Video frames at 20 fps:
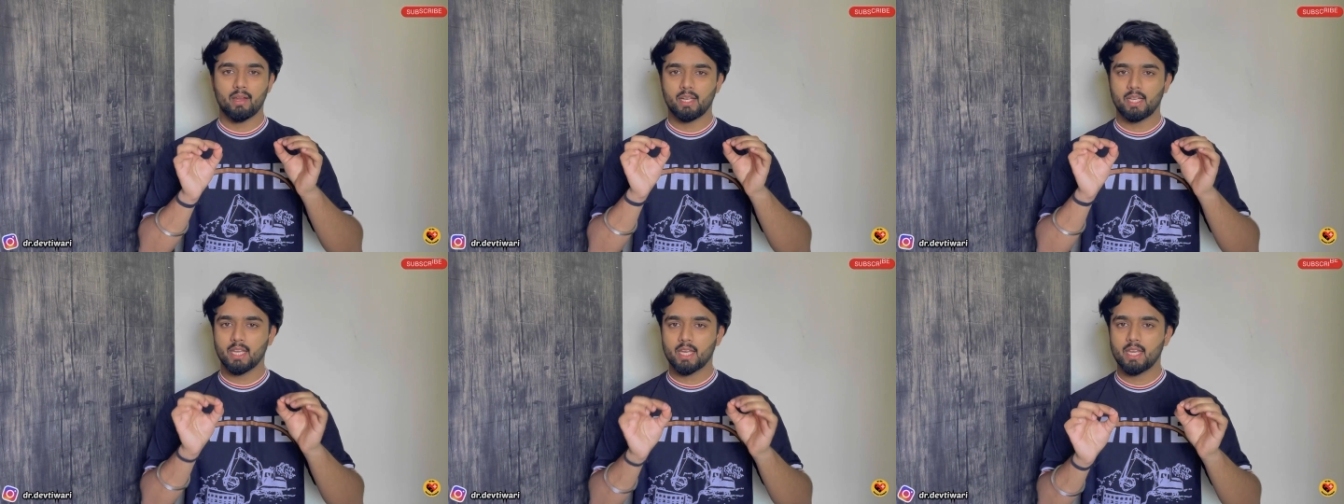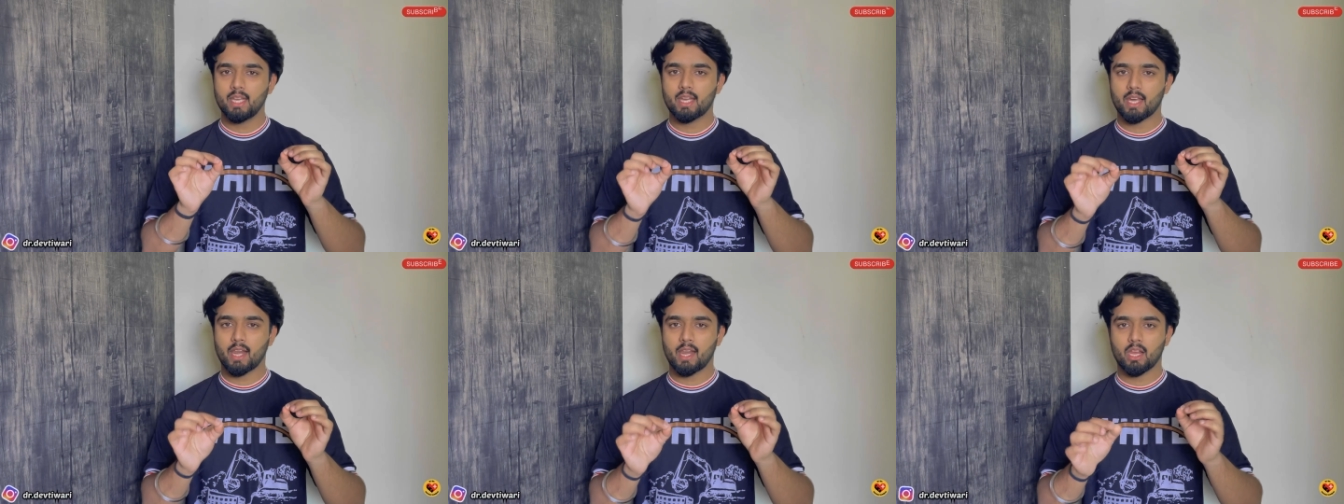
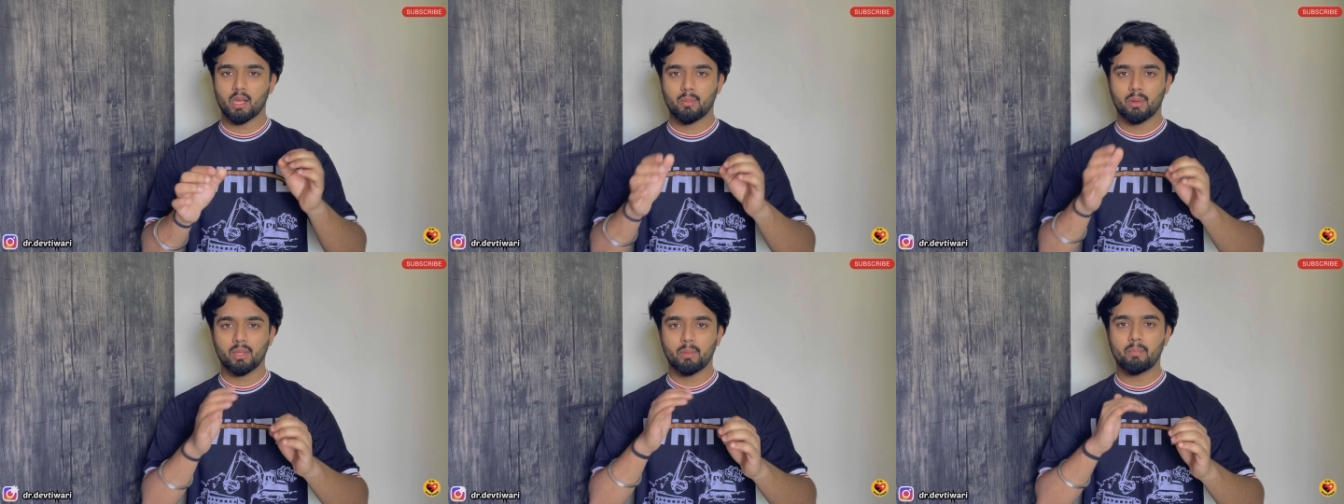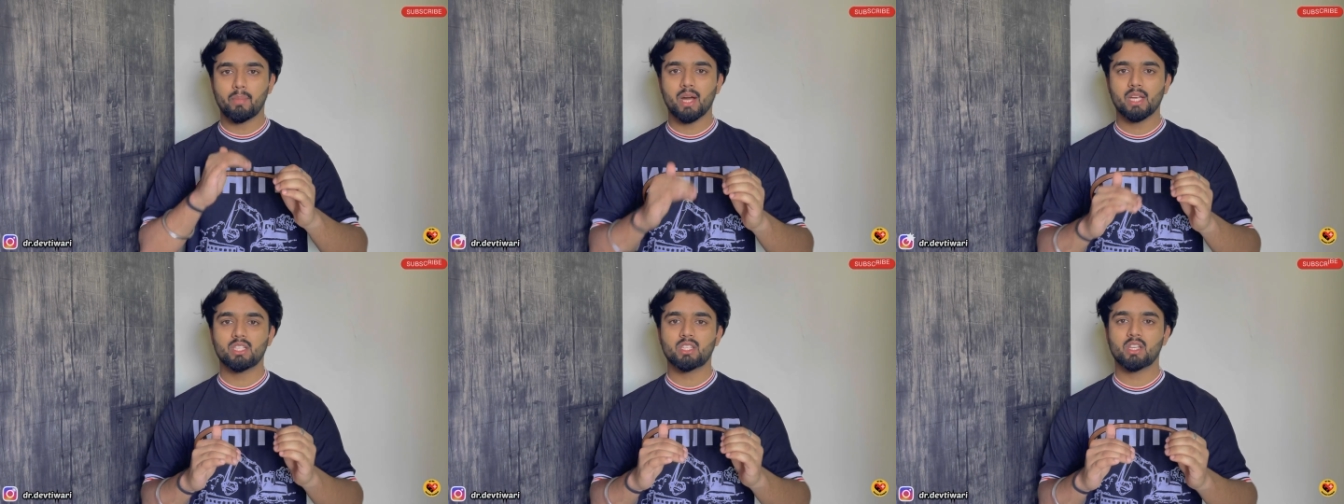डिग्री करने के बाद
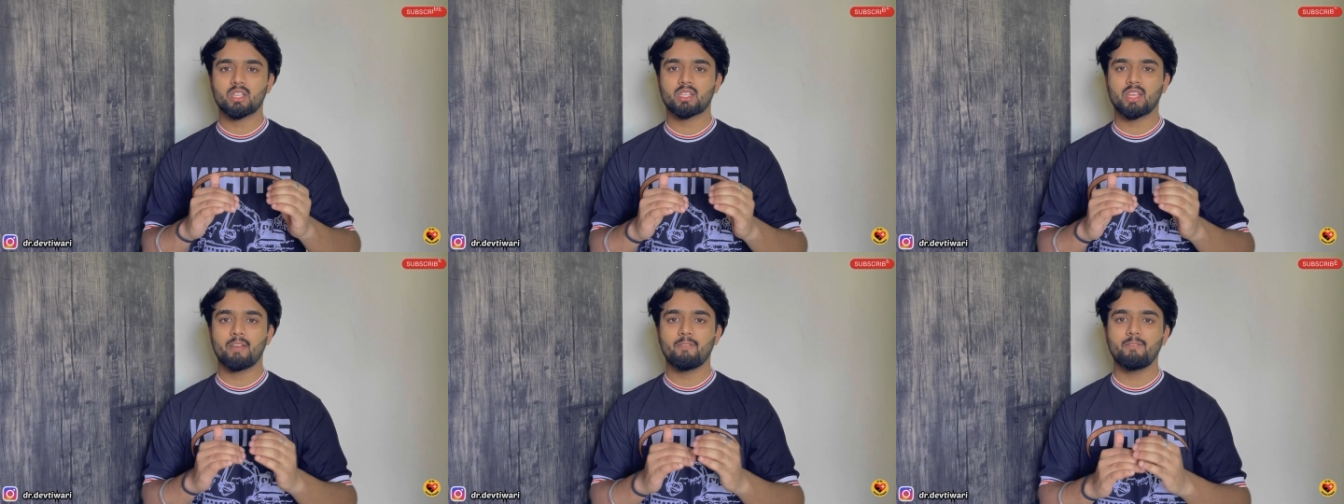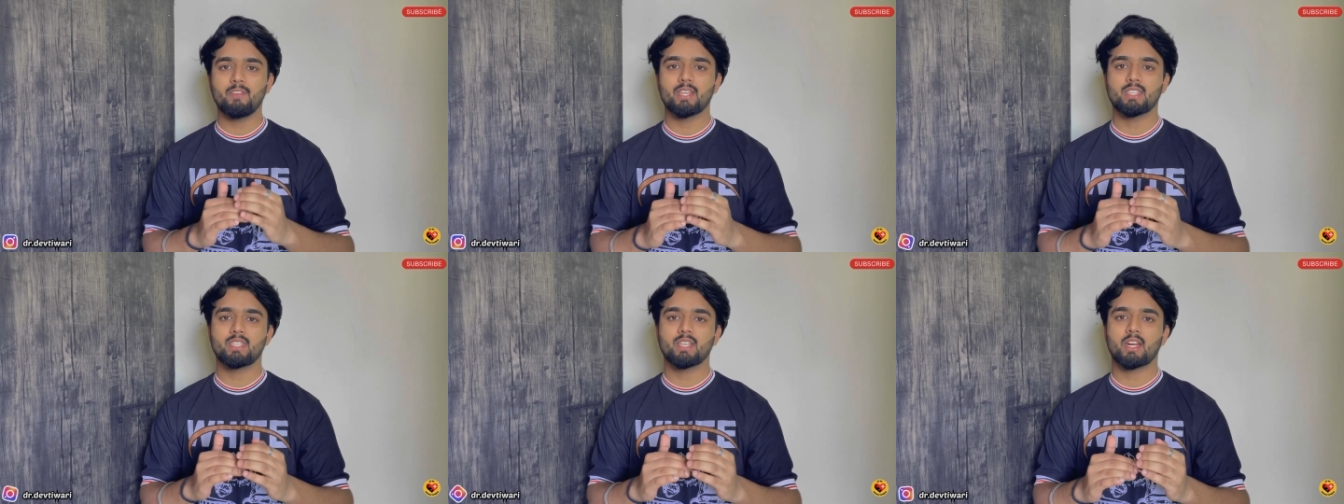मास्टर्स एम
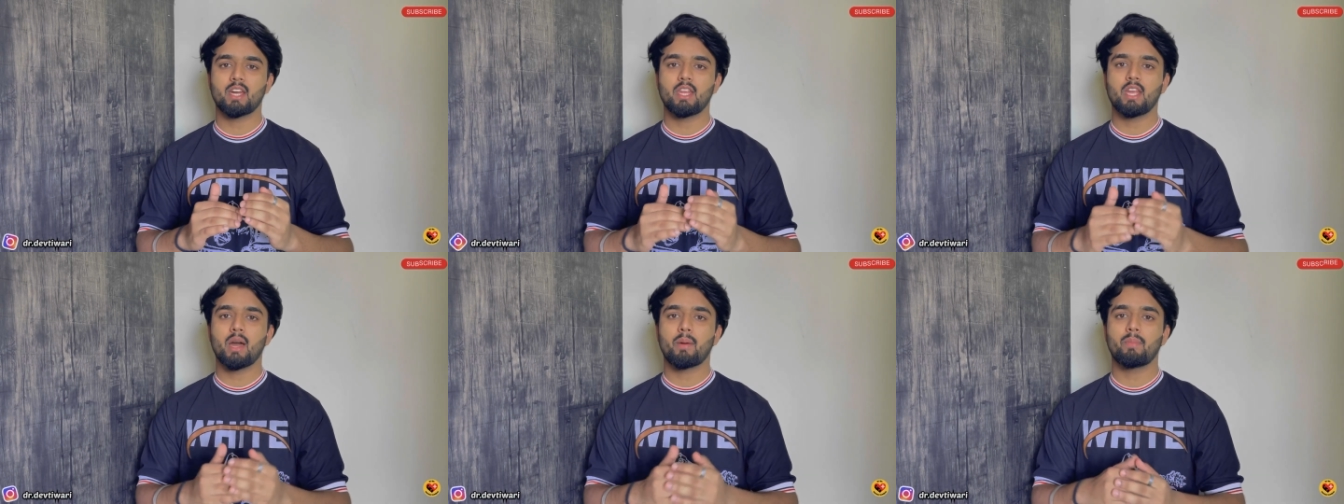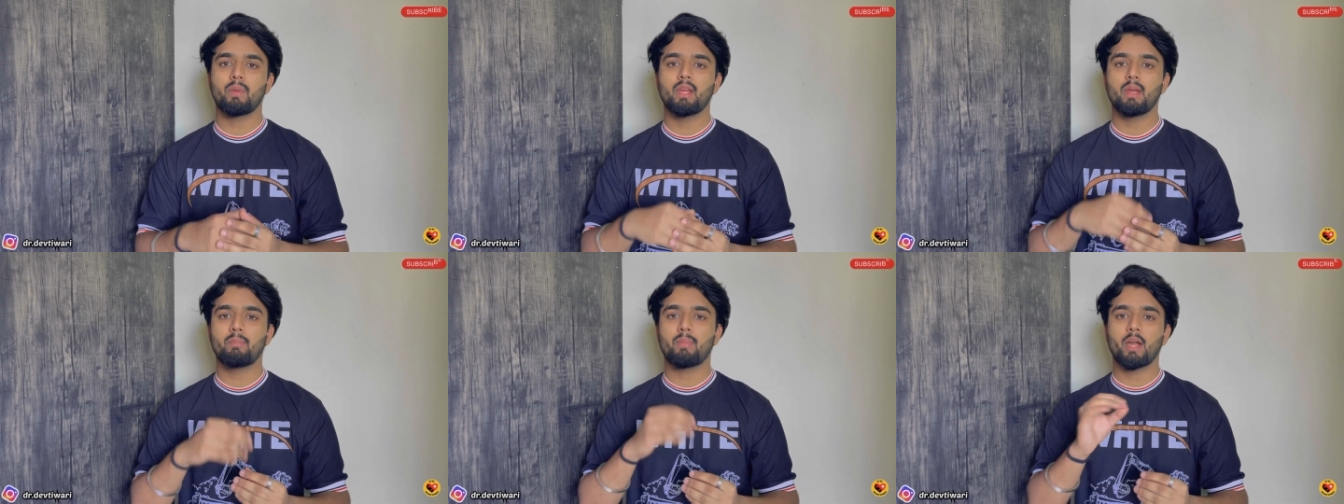करी
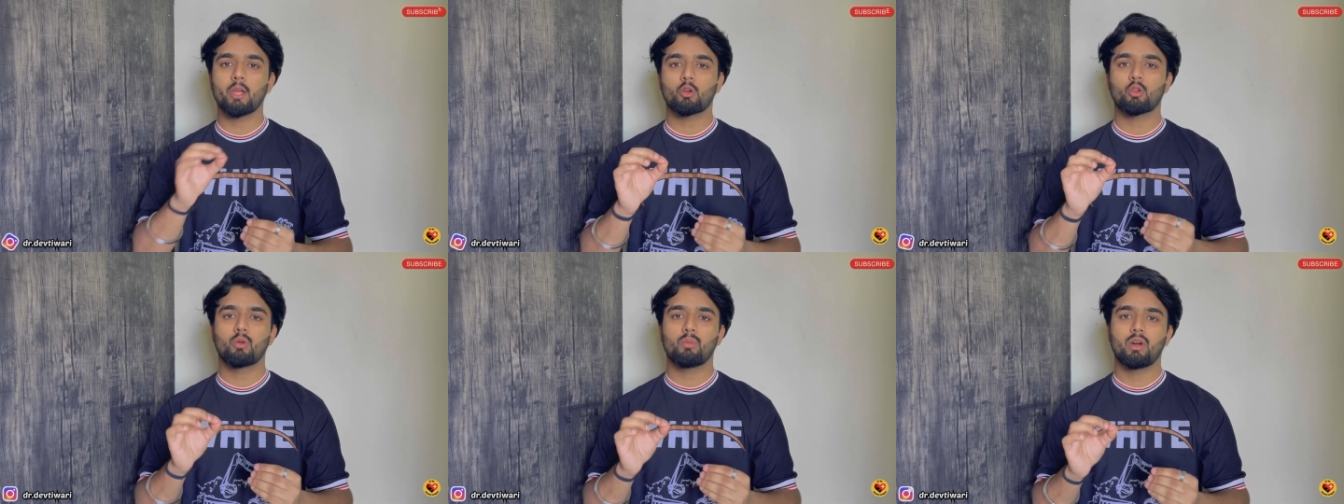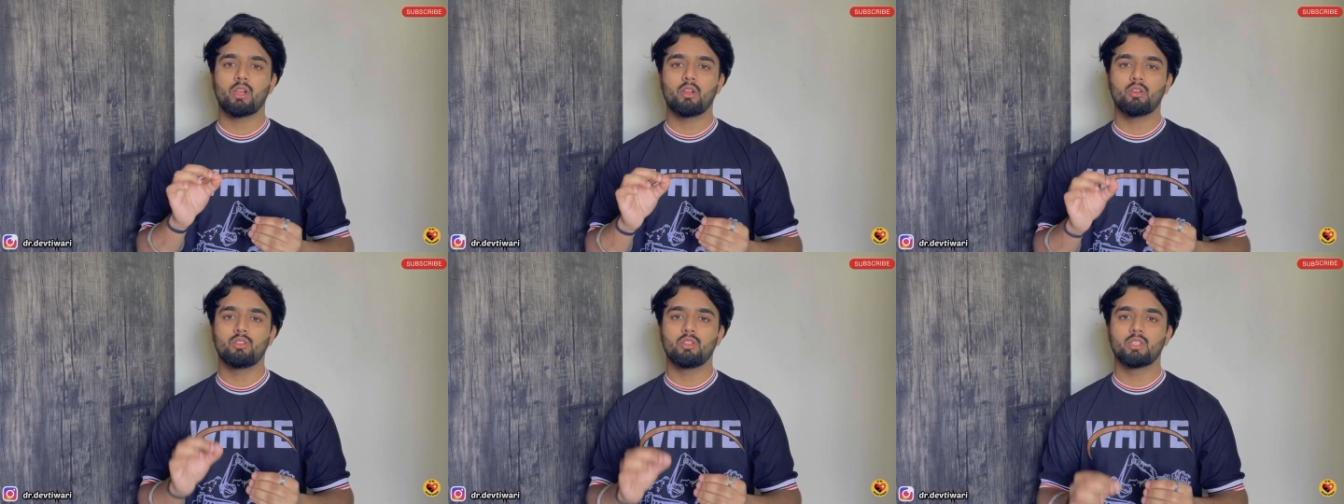आपने
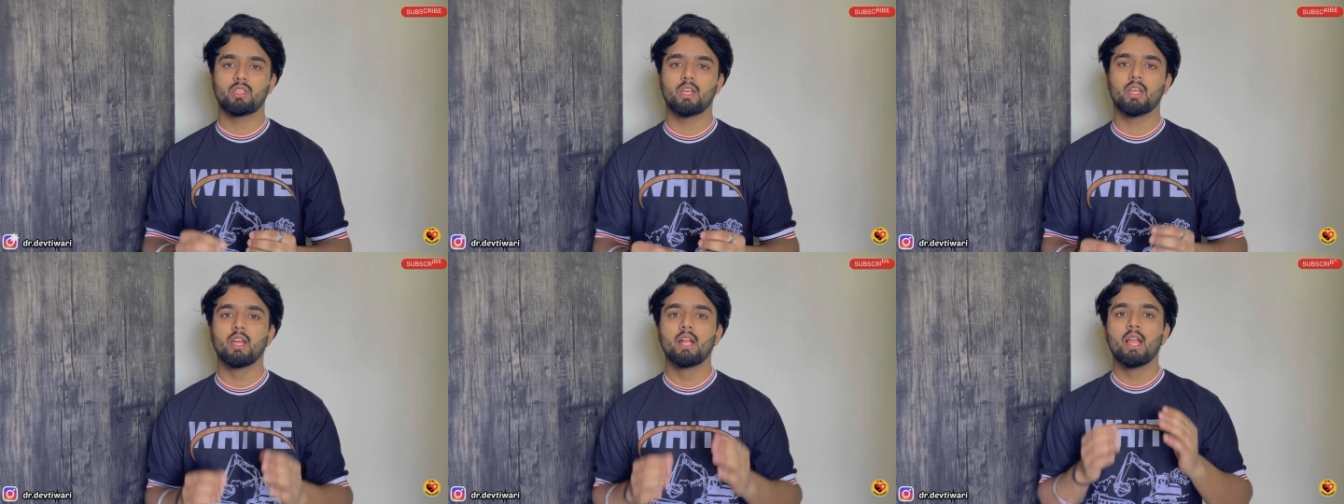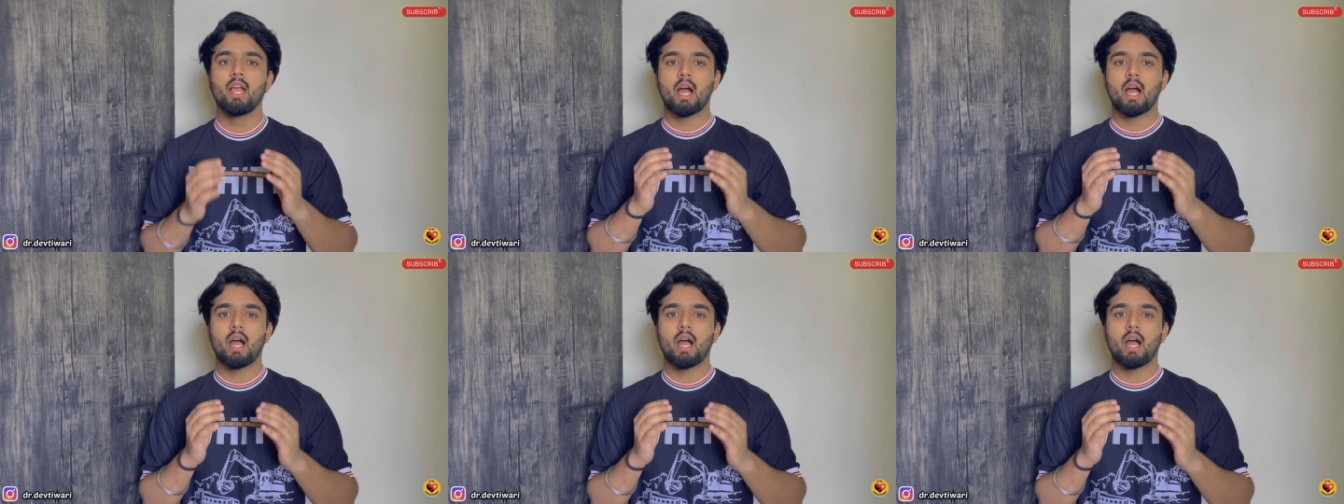माइक्रोबायोलॉजी से